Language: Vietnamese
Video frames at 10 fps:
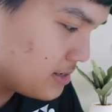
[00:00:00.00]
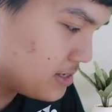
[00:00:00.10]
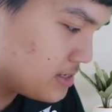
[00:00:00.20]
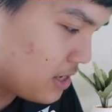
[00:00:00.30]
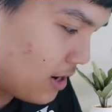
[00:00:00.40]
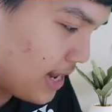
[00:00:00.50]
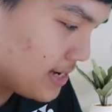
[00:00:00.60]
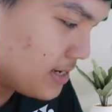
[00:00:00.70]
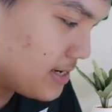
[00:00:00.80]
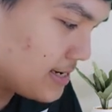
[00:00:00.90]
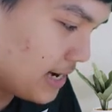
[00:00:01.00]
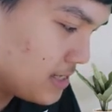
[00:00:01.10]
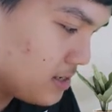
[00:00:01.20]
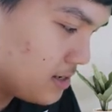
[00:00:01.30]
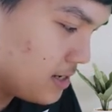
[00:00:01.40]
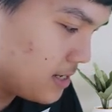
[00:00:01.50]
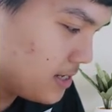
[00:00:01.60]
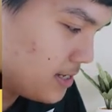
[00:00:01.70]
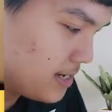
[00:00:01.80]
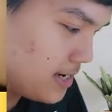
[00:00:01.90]
thì nó sẽ trở thành đẳng thức
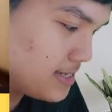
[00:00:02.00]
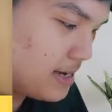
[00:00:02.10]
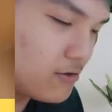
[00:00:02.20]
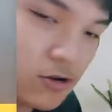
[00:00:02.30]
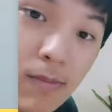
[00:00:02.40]
nghĩa là sao